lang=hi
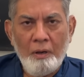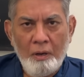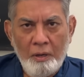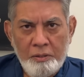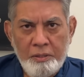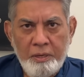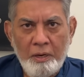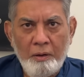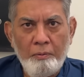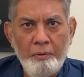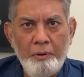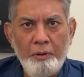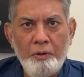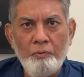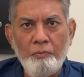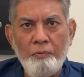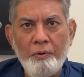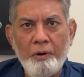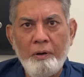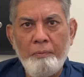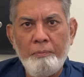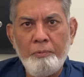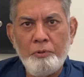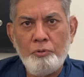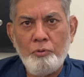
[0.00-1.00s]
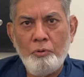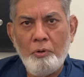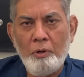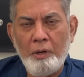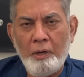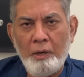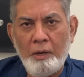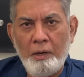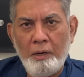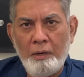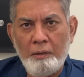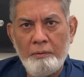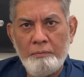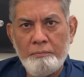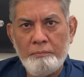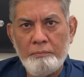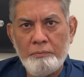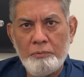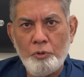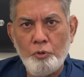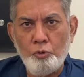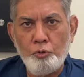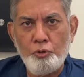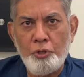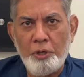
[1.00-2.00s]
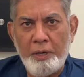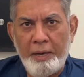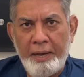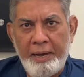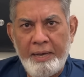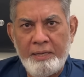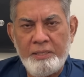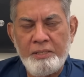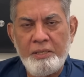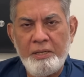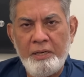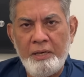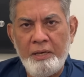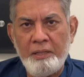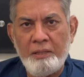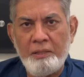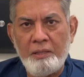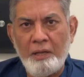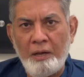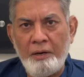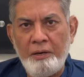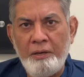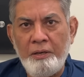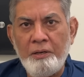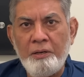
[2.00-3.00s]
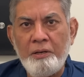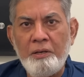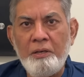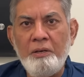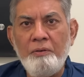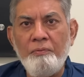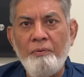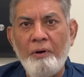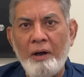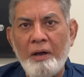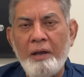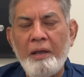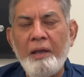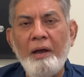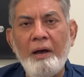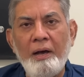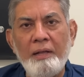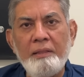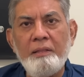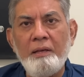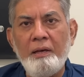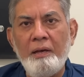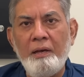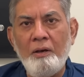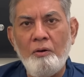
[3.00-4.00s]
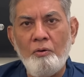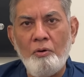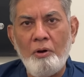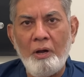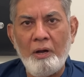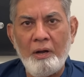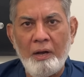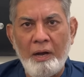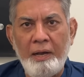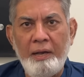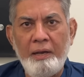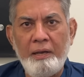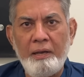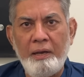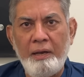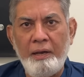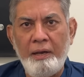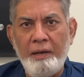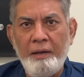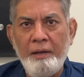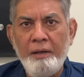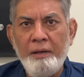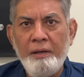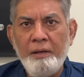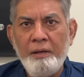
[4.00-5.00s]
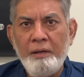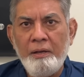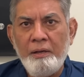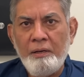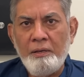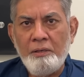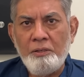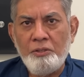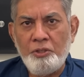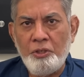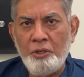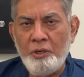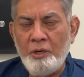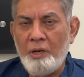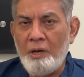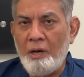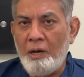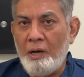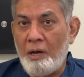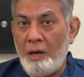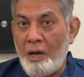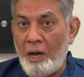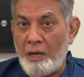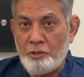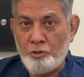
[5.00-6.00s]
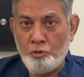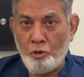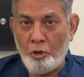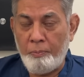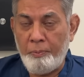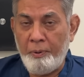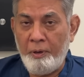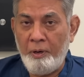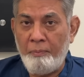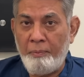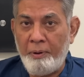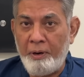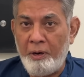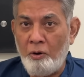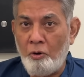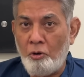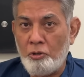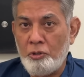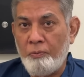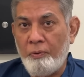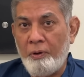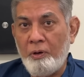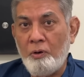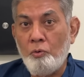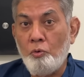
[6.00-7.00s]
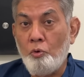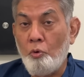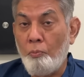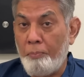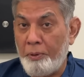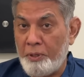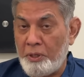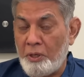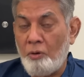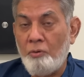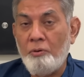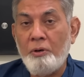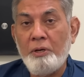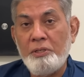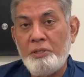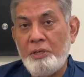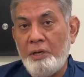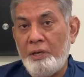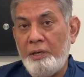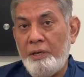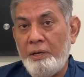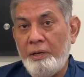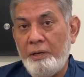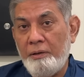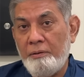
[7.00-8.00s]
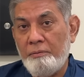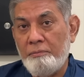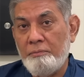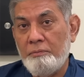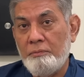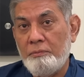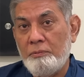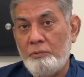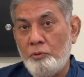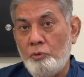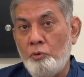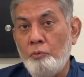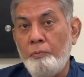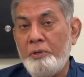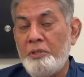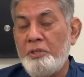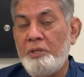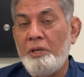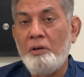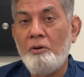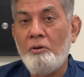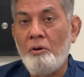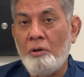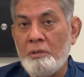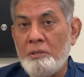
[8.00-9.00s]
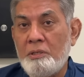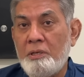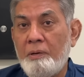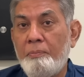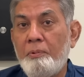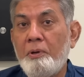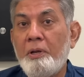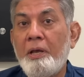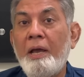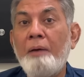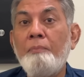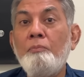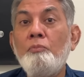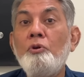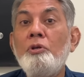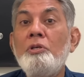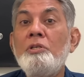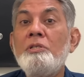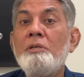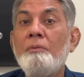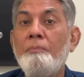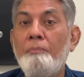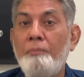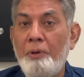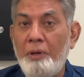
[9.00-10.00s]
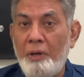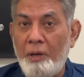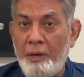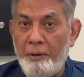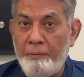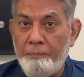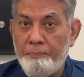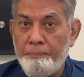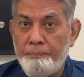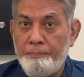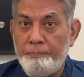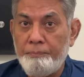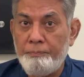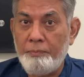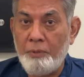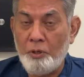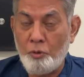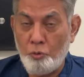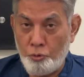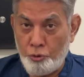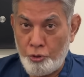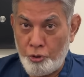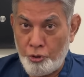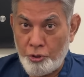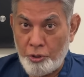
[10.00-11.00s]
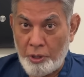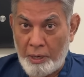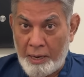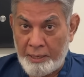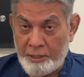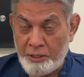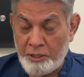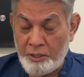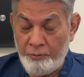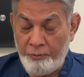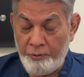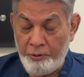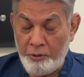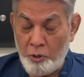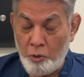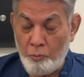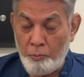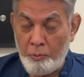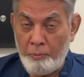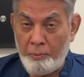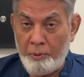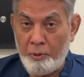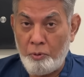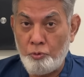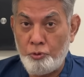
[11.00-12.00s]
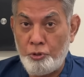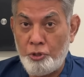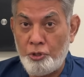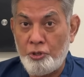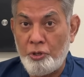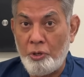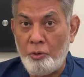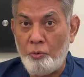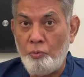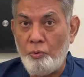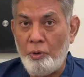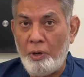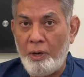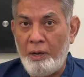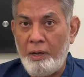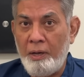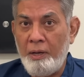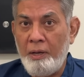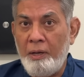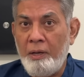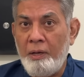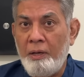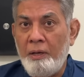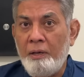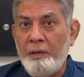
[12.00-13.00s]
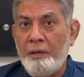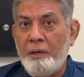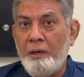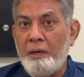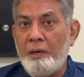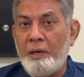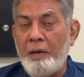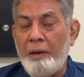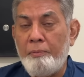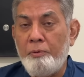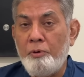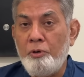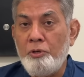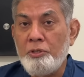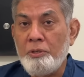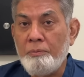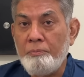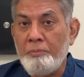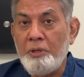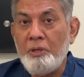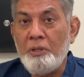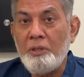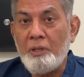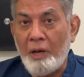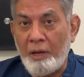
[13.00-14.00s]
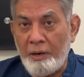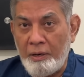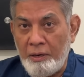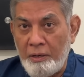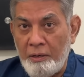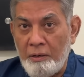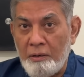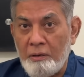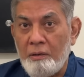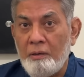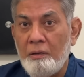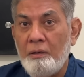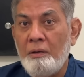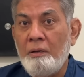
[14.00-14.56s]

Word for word: अस्सलाम वरहमतुल्ला कुछ ऐसे तारीख़ी वाक़ात हैं और हक़ाइक हैं जिनका ख़ास तौर पर हमारे नौजवानों को पता होना चाहिए उनमें से कॉन्सेप्ट कैम्युनिज़म भी है मैं कोशिश आज की वीडियो में मैं कोशिश करूँगा कि कैम्युनिज़म की तारीख़